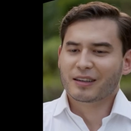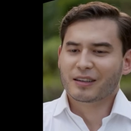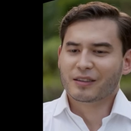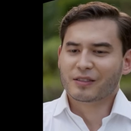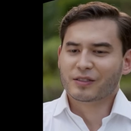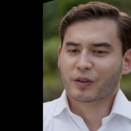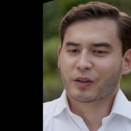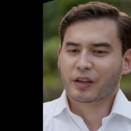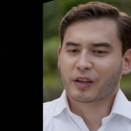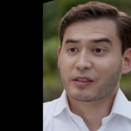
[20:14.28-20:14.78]

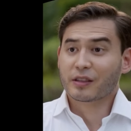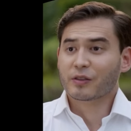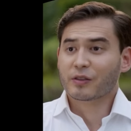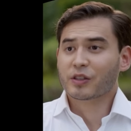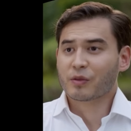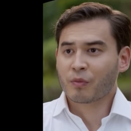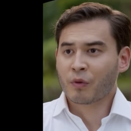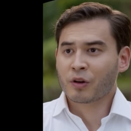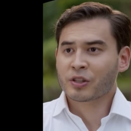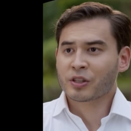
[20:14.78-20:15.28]
А, все-таки
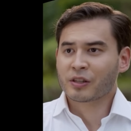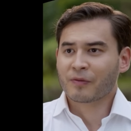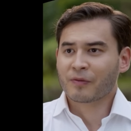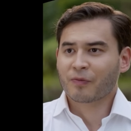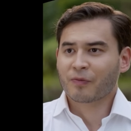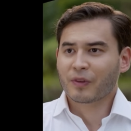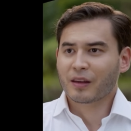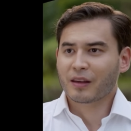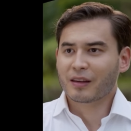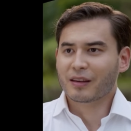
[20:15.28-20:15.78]
девочек больше,
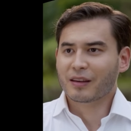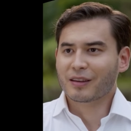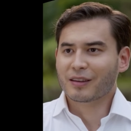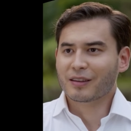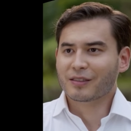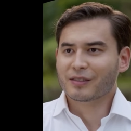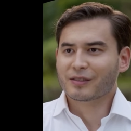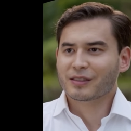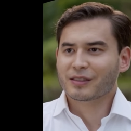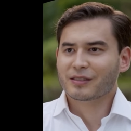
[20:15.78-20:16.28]

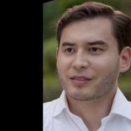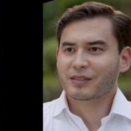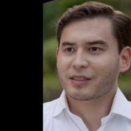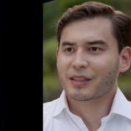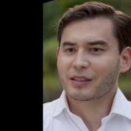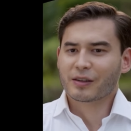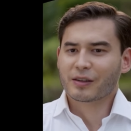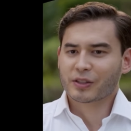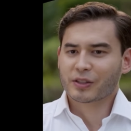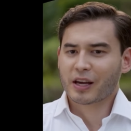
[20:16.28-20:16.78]
и
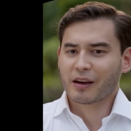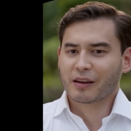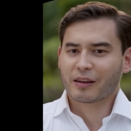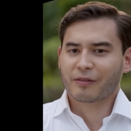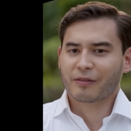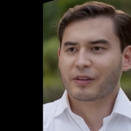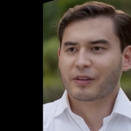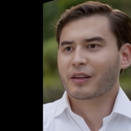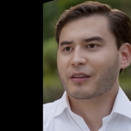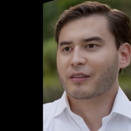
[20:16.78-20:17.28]
все девочки,
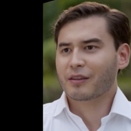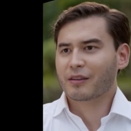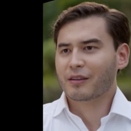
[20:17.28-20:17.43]
когда видят...